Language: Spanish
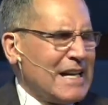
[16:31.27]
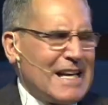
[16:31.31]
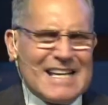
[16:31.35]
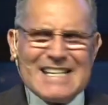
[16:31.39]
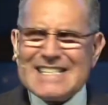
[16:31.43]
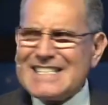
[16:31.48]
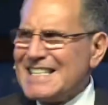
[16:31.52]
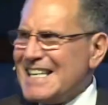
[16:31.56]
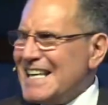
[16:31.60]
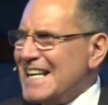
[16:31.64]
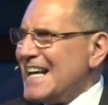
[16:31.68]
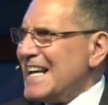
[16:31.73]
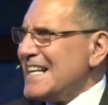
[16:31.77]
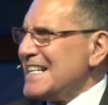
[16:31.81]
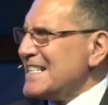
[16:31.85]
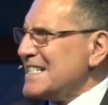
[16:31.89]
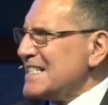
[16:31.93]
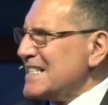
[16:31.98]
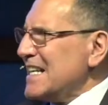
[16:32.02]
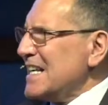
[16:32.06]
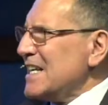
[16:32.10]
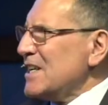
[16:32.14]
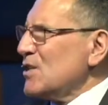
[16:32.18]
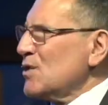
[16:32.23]
y siguen
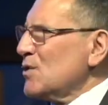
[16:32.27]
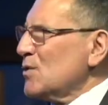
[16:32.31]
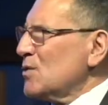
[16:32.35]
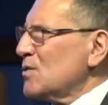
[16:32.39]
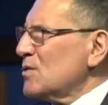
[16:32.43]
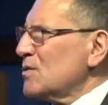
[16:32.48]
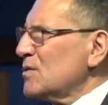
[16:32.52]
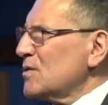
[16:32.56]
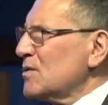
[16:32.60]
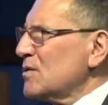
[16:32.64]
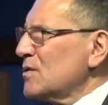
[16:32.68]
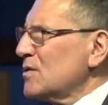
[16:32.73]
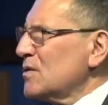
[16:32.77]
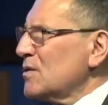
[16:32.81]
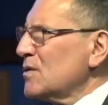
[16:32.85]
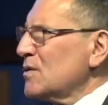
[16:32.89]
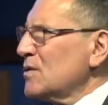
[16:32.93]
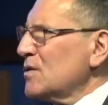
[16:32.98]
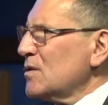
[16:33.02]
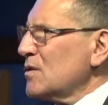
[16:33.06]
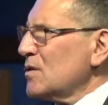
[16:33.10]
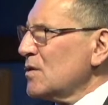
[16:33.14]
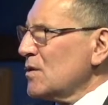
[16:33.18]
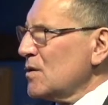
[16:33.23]
siendo
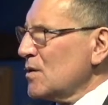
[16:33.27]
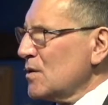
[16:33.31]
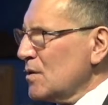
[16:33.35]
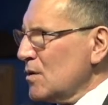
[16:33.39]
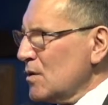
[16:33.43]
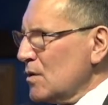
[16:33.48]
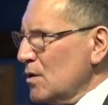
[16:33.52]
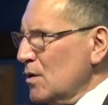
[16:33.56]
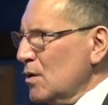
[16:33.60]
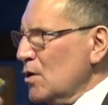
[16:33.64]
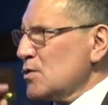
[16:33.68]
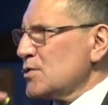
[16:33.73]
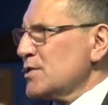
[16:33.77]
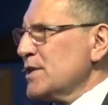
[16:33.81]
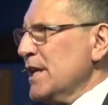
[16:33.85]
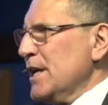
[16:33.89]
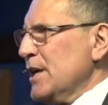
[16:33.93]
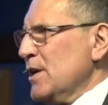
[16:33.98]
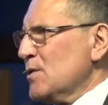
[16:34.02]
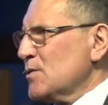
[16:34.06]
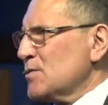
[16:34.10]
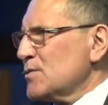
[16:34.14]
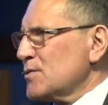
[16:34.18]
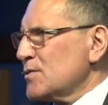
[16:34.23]
los
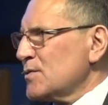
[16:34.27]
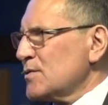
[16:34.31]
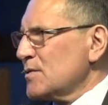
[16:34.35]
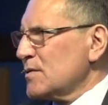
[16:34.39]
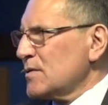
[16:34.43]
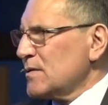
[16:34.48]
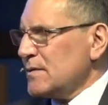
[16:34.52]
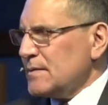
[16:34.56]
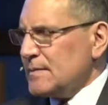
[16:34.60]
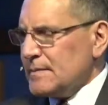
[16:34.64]
niños.